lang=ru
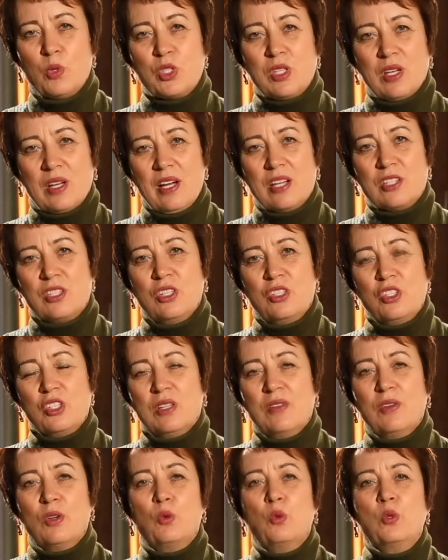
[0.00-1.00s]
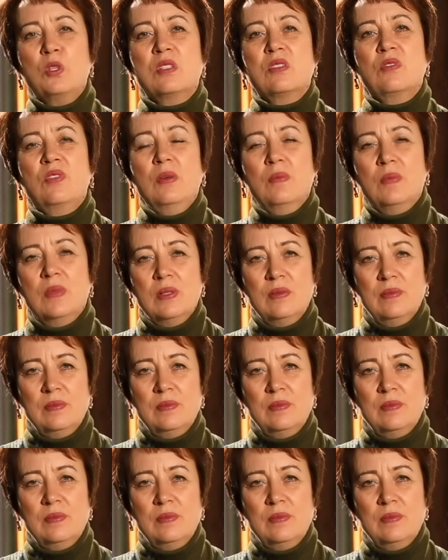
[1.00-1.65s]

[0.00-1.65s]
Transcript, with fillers: что каждый человек уязвим,